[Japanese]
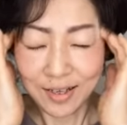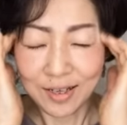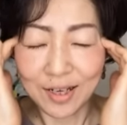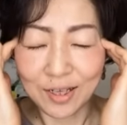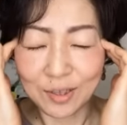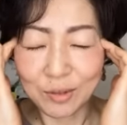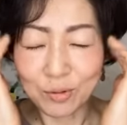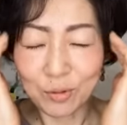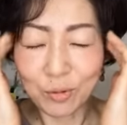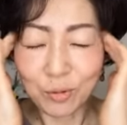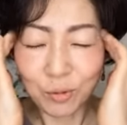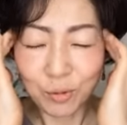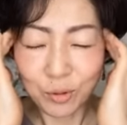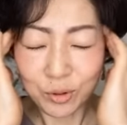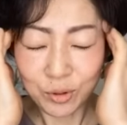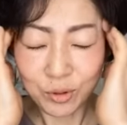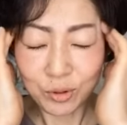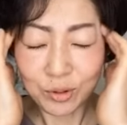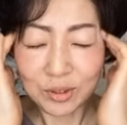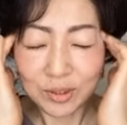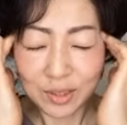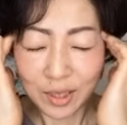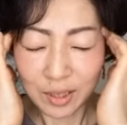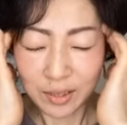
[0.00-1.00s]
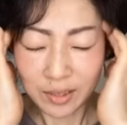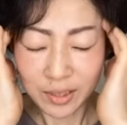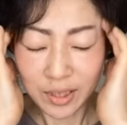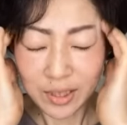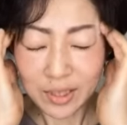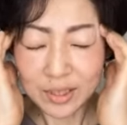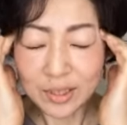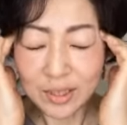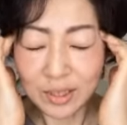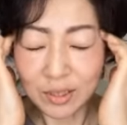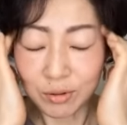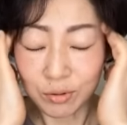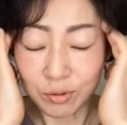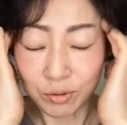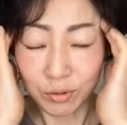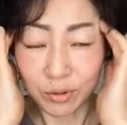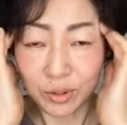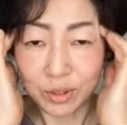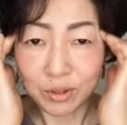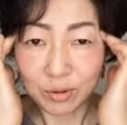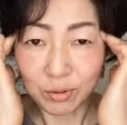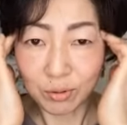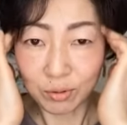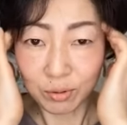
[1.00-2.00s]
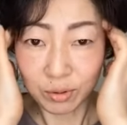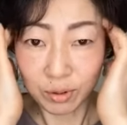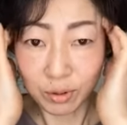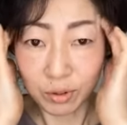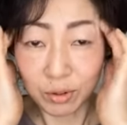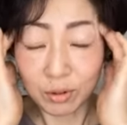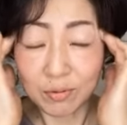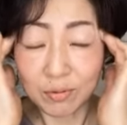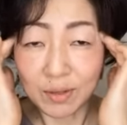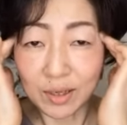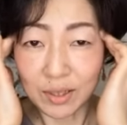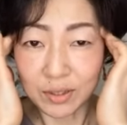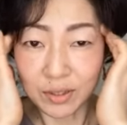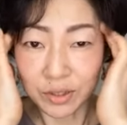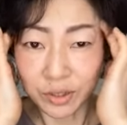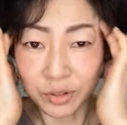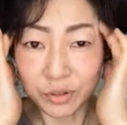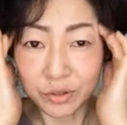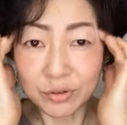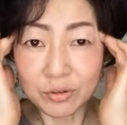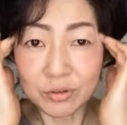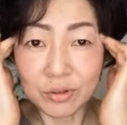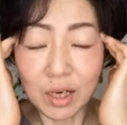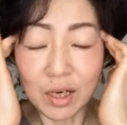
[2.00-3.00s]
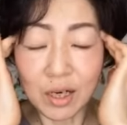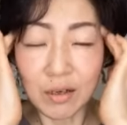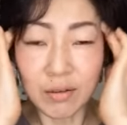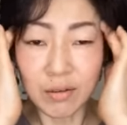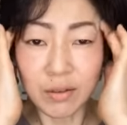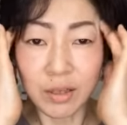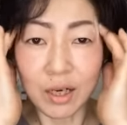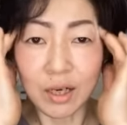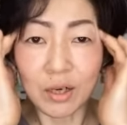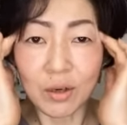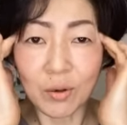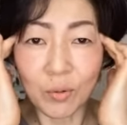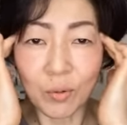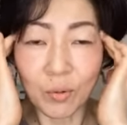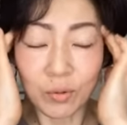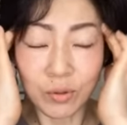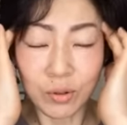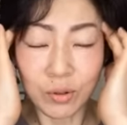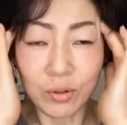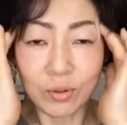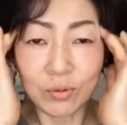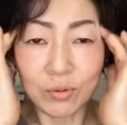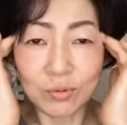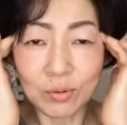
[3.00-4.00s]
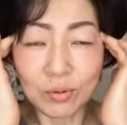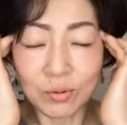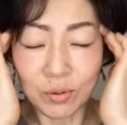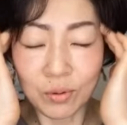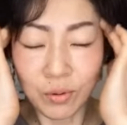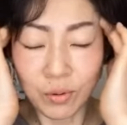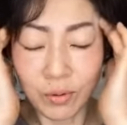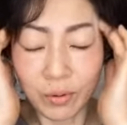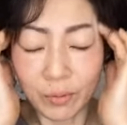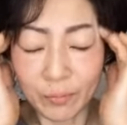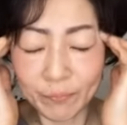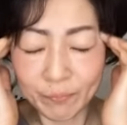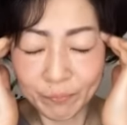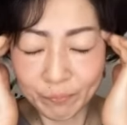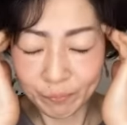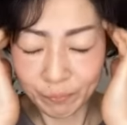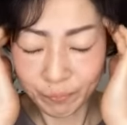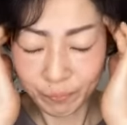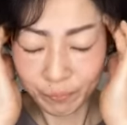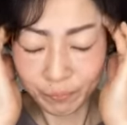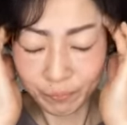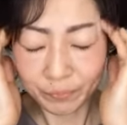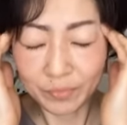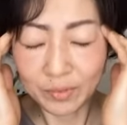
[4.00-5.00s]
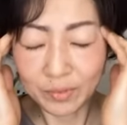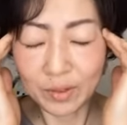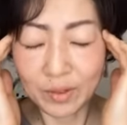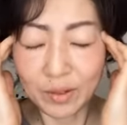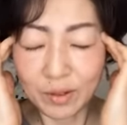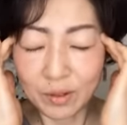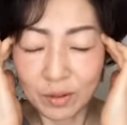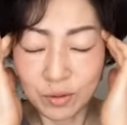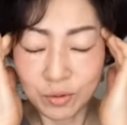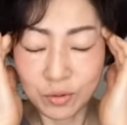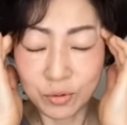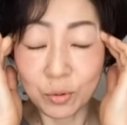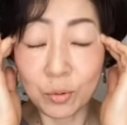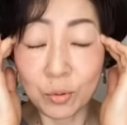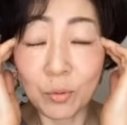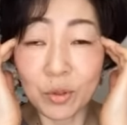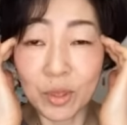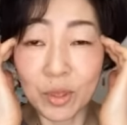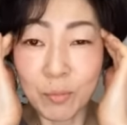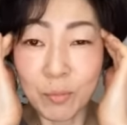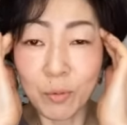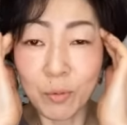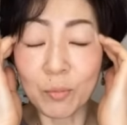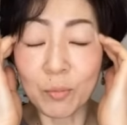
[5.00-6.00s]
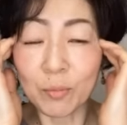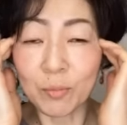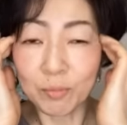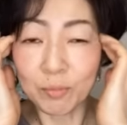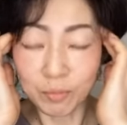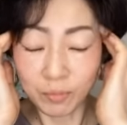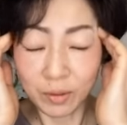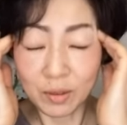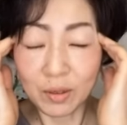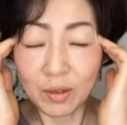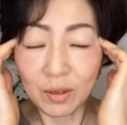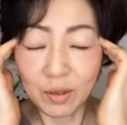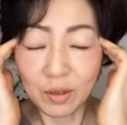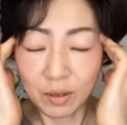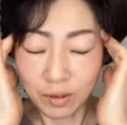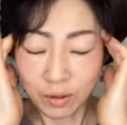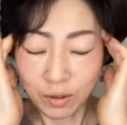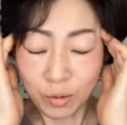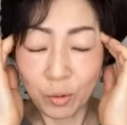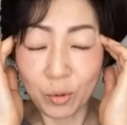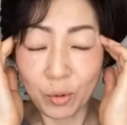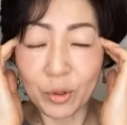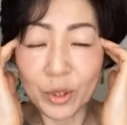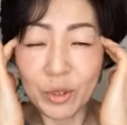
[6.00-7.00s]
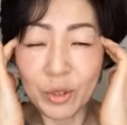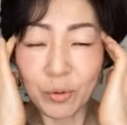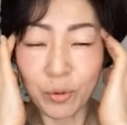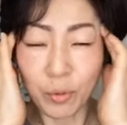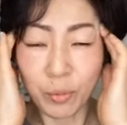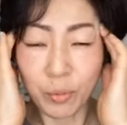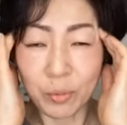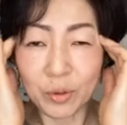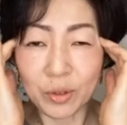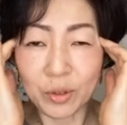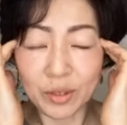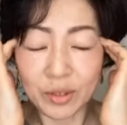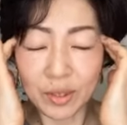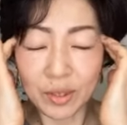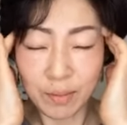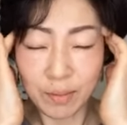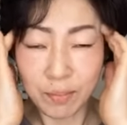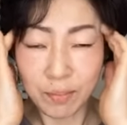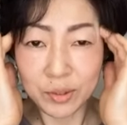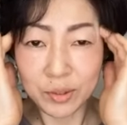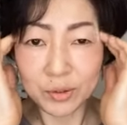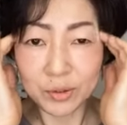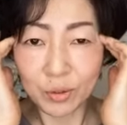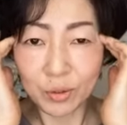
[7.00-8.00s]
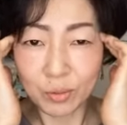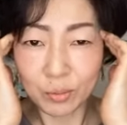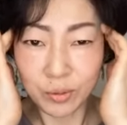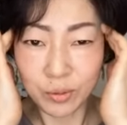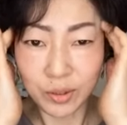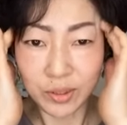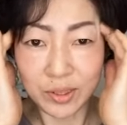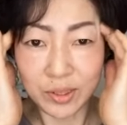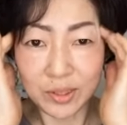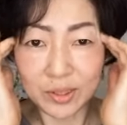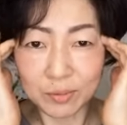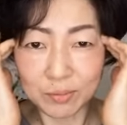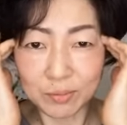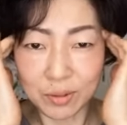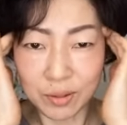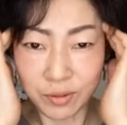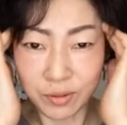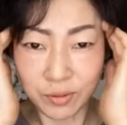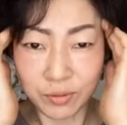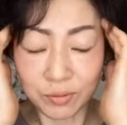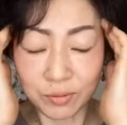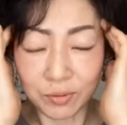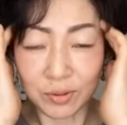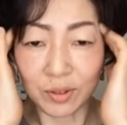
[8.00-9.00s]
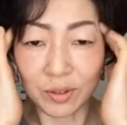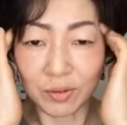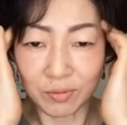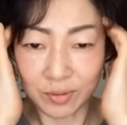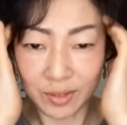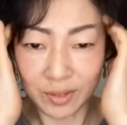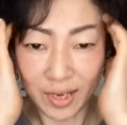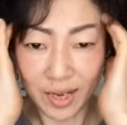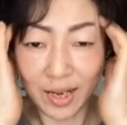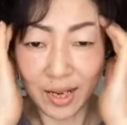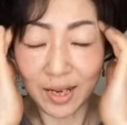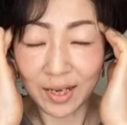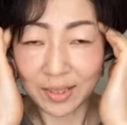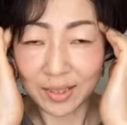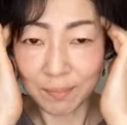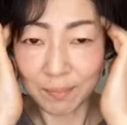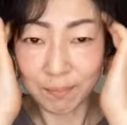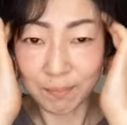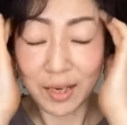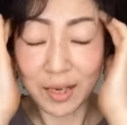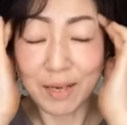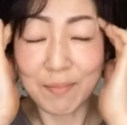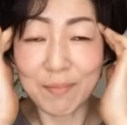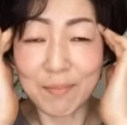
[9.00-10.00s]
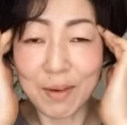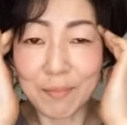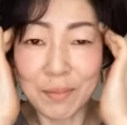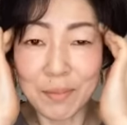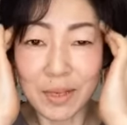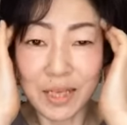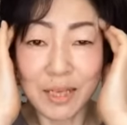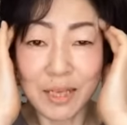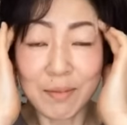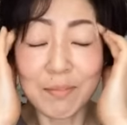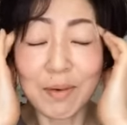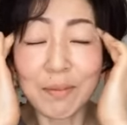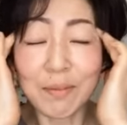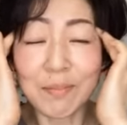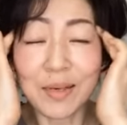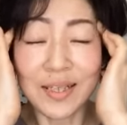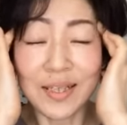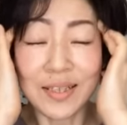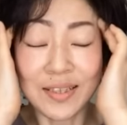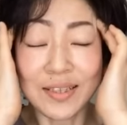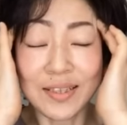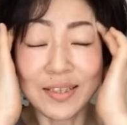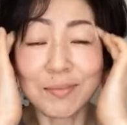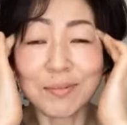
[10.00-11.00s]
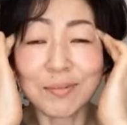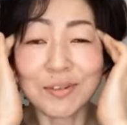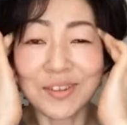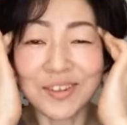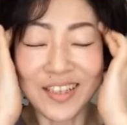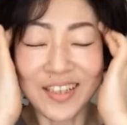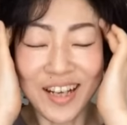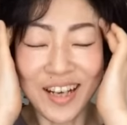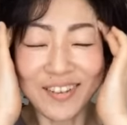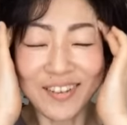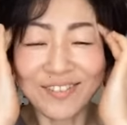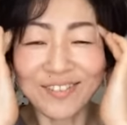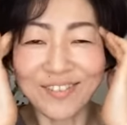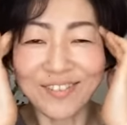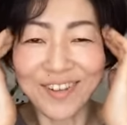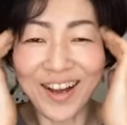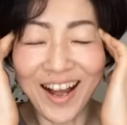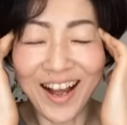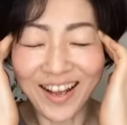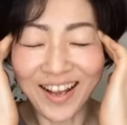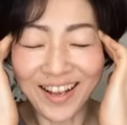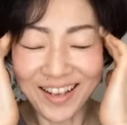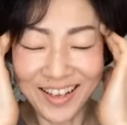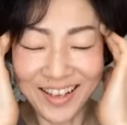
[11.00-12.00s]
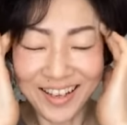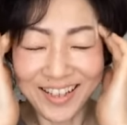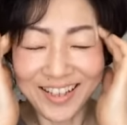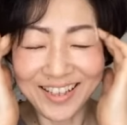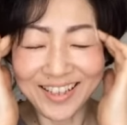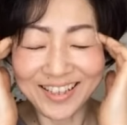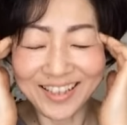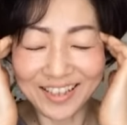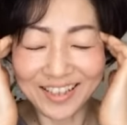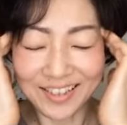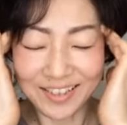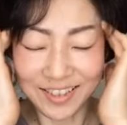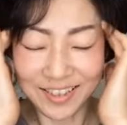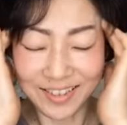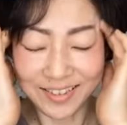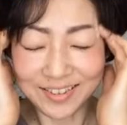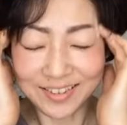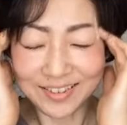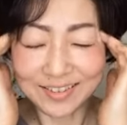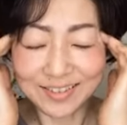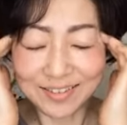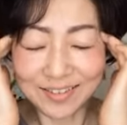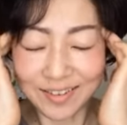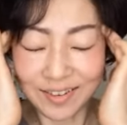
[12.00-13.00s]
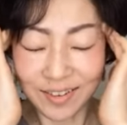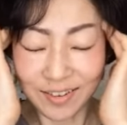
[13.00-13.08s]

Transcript: あとこういった筋肉の疲労っていうのは2週間ぐらい放っておくとそこでもう凝りを覚えて場所を覚えてしまうそうなのでやっぱりまめにまめに自分でやるのがいいです